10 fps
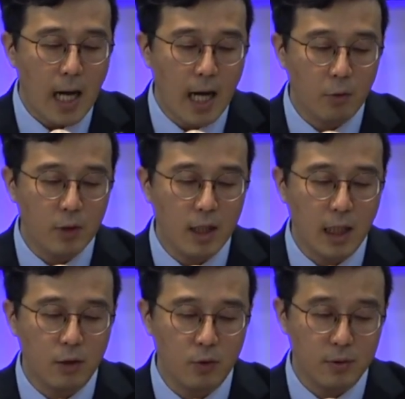아론의
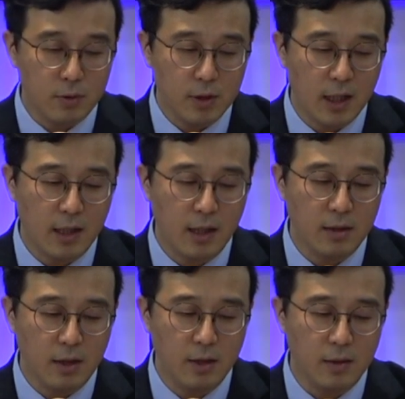자수,
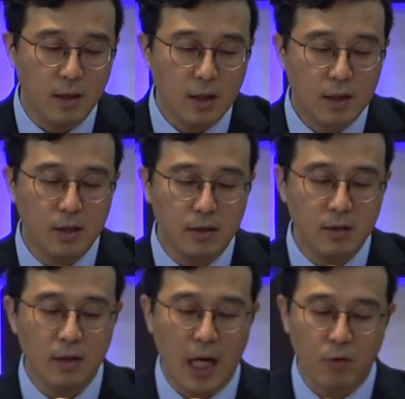제사장들은 그
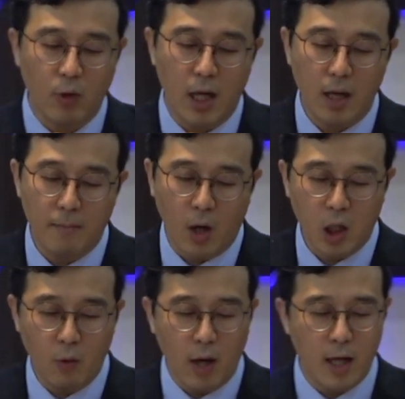뜬 각과
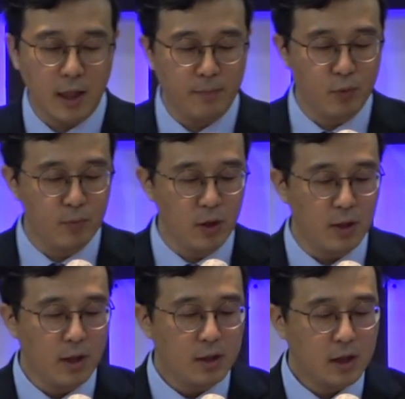머리와 기쁨을
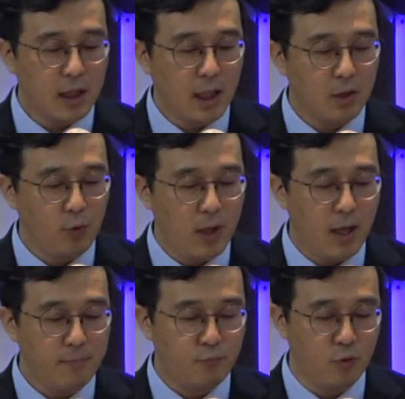제단
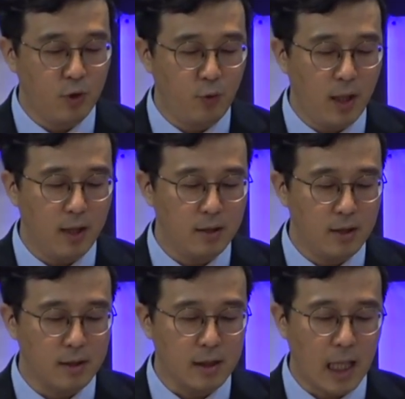위에 불 위에
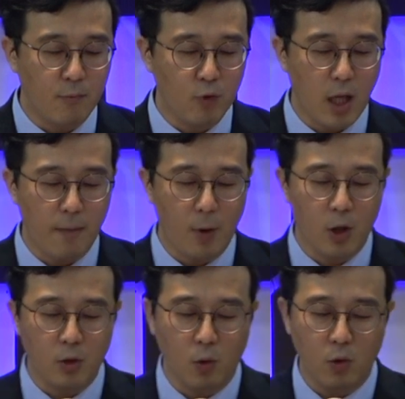있는 나무에
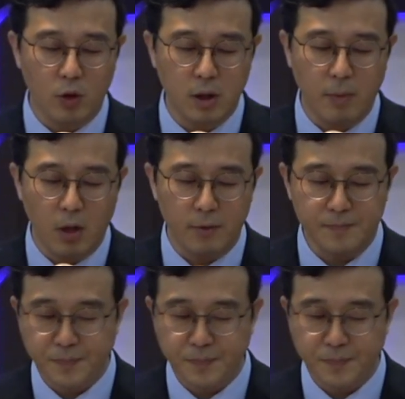버려 놓을 것이며